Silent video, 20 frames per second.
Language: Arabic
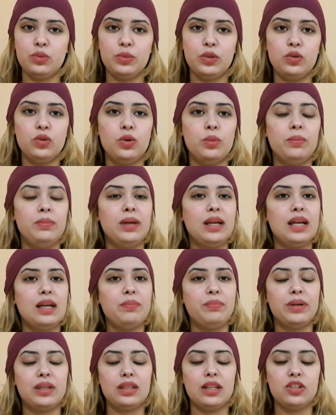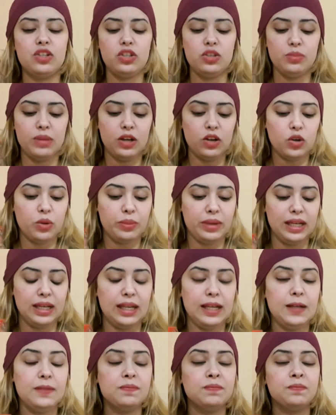منه ما كنبارطاجيش معكم
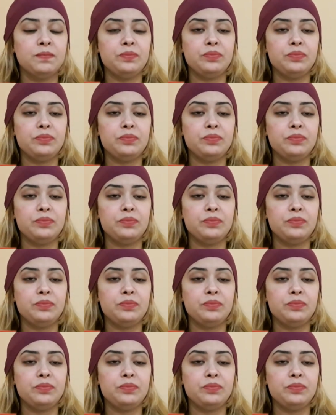يعني